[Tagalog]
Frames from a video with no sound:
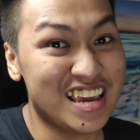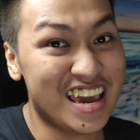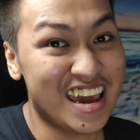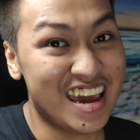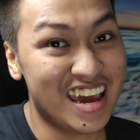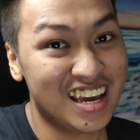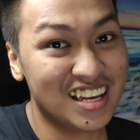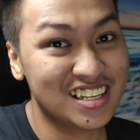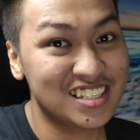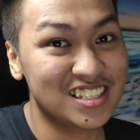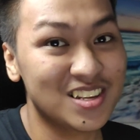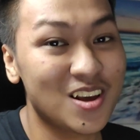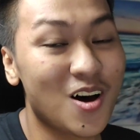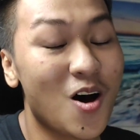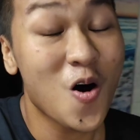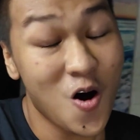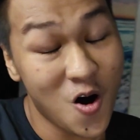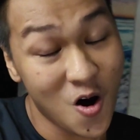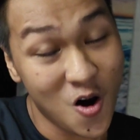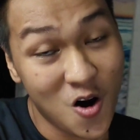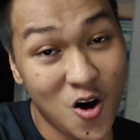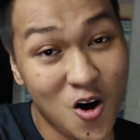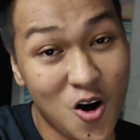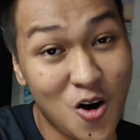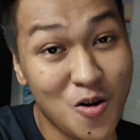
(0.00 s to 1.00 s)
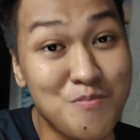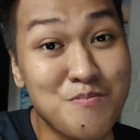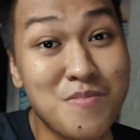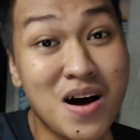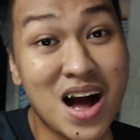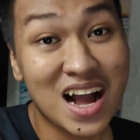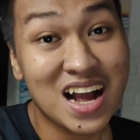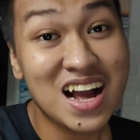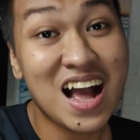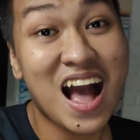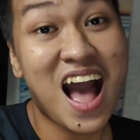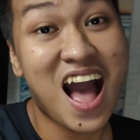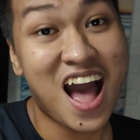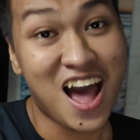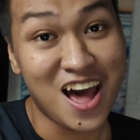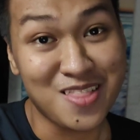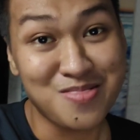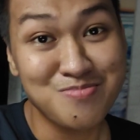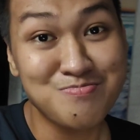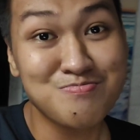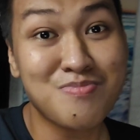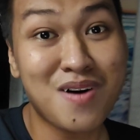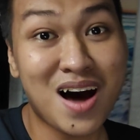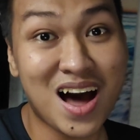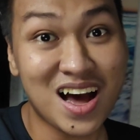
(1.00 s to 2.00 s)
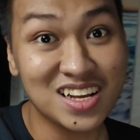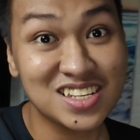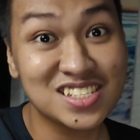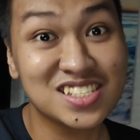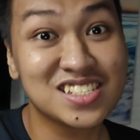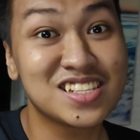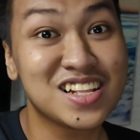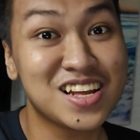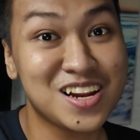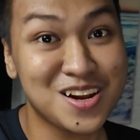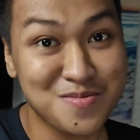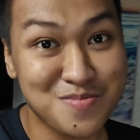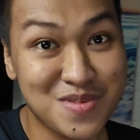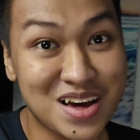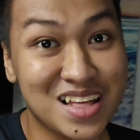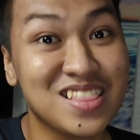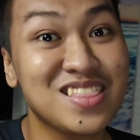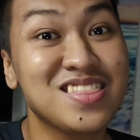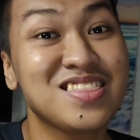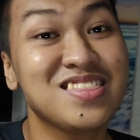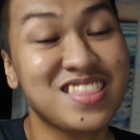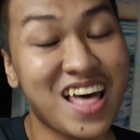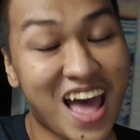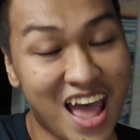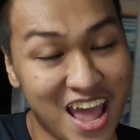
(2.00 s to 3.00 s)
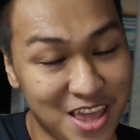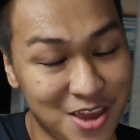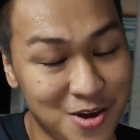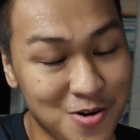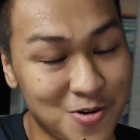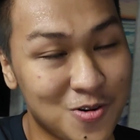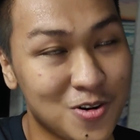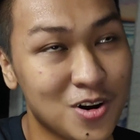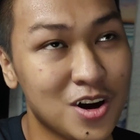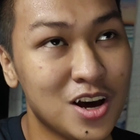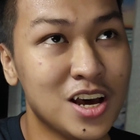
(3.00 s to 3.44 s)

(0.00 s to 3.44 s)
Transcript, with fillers: Yes, oo, mag-unbox na naman tayo.